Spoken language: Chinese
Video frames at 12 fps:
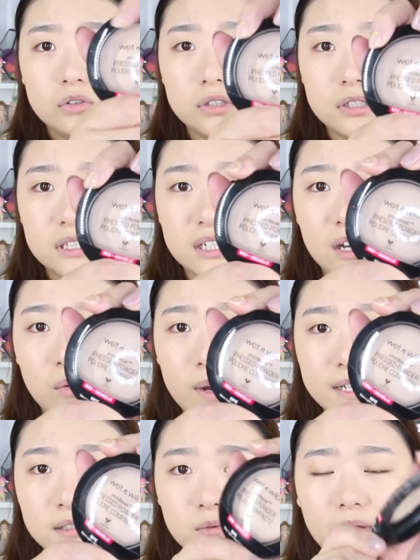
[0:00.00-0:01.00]
就是这个
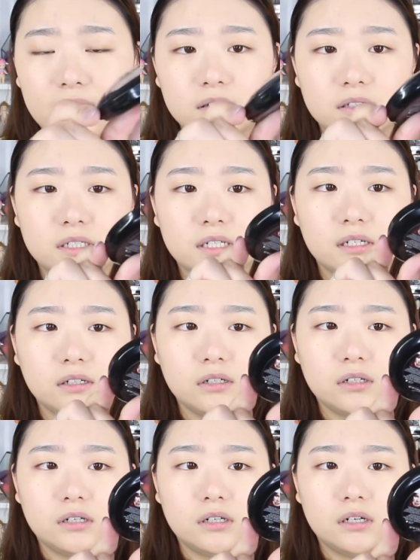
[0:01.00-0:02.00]
Wet n Wild 的这
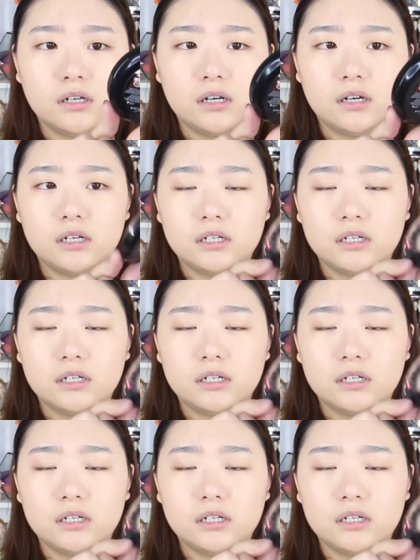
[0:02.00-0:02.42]
个。